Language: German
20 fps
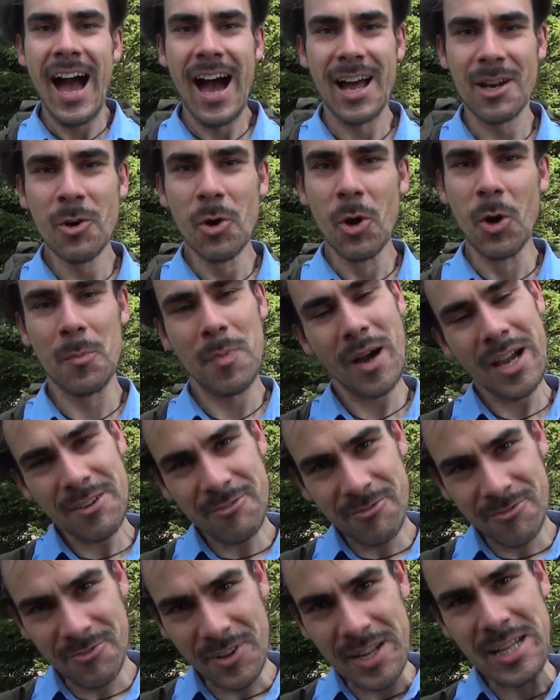Hallo bei
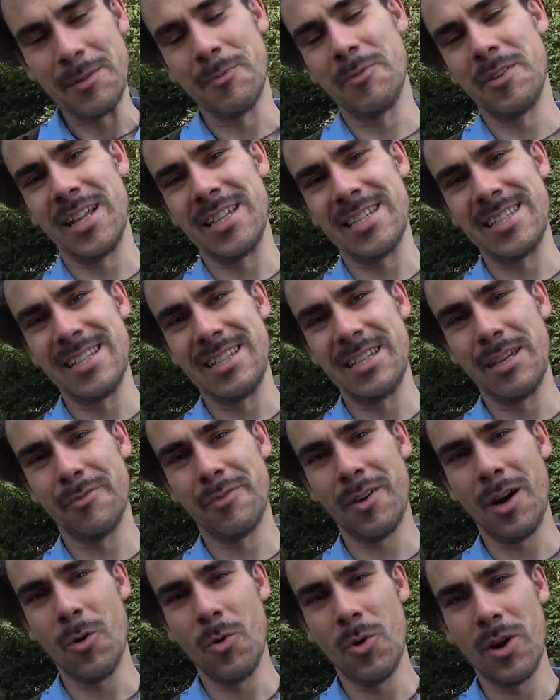Wildpflanzen
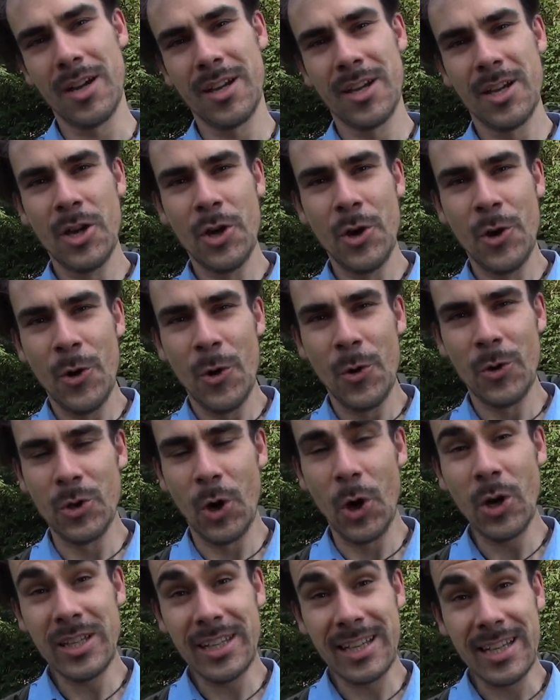TV.
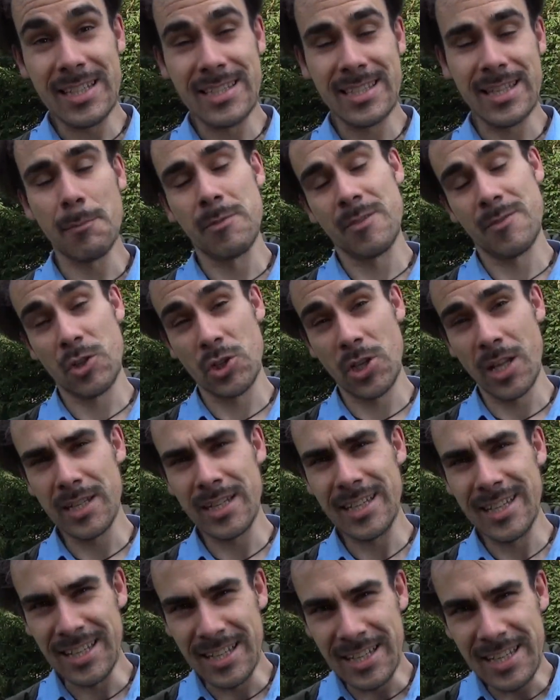Und heute geht es
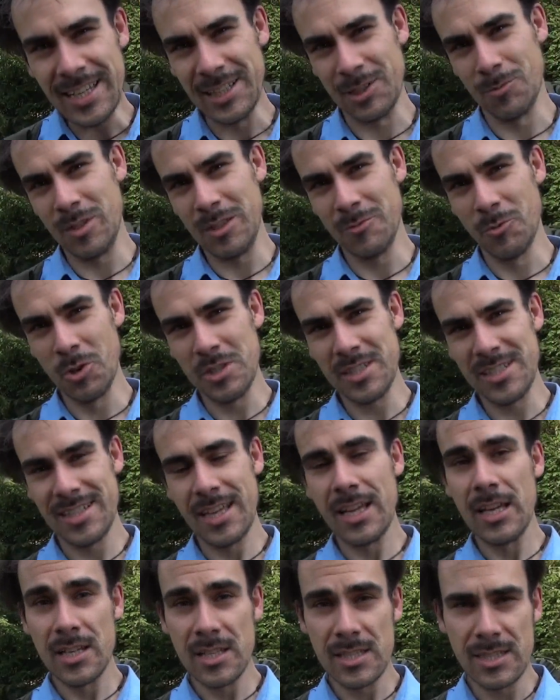selbstverständlich nicht um die
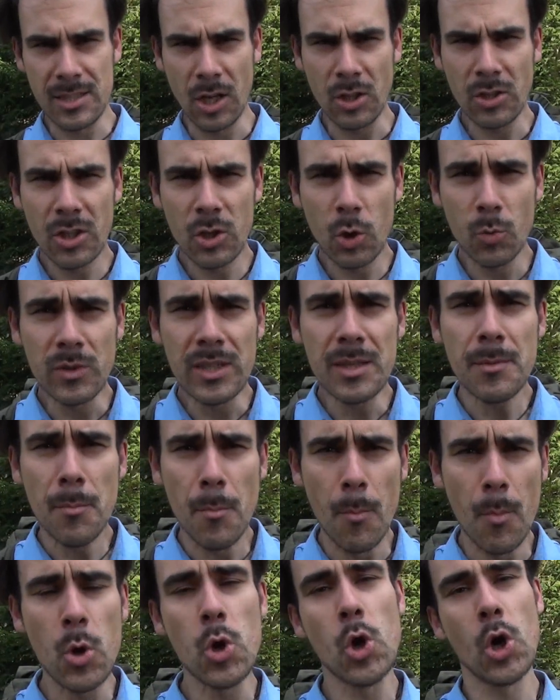Wurst, sondern um die
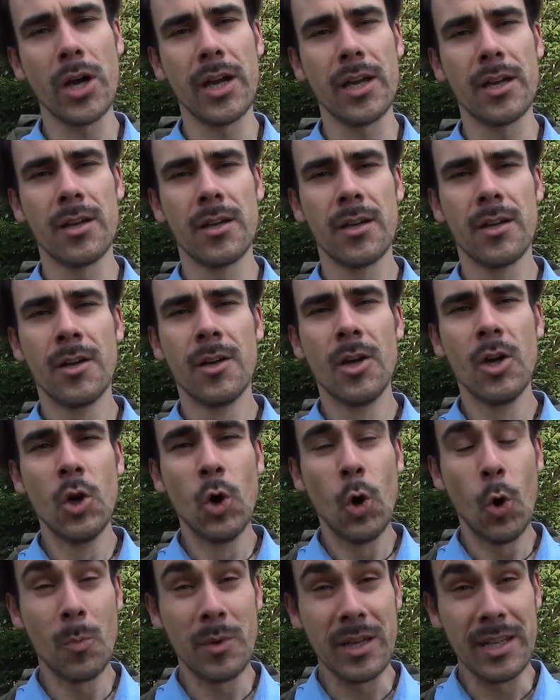Möhre.
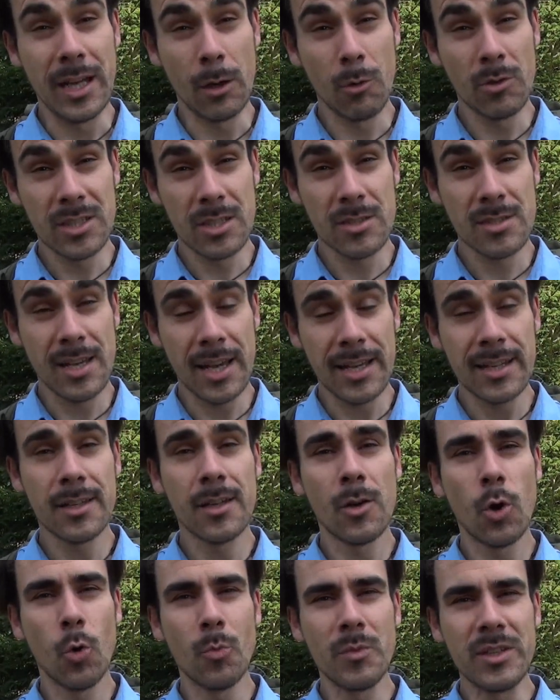Um genauer zu sein,
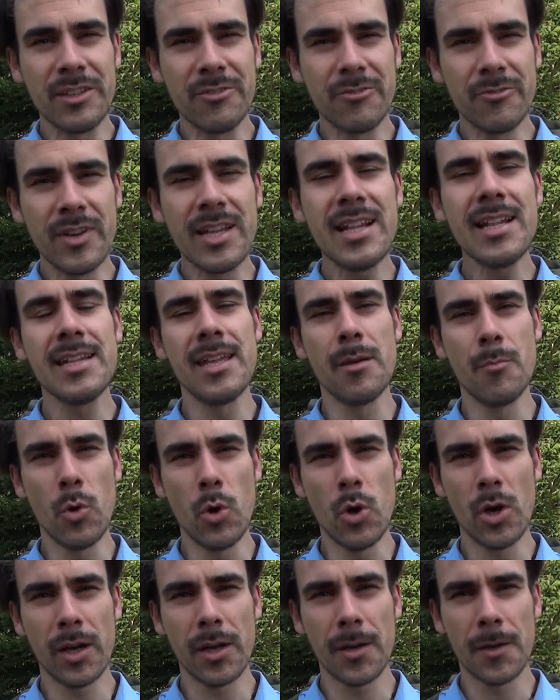um die wilde
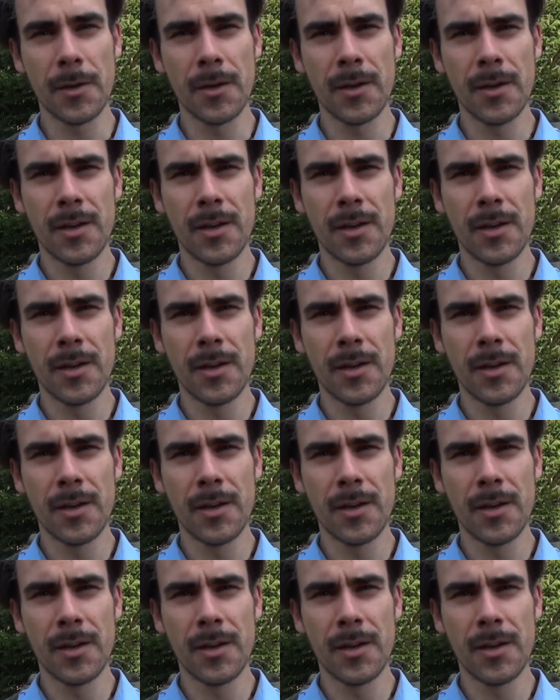Möhre.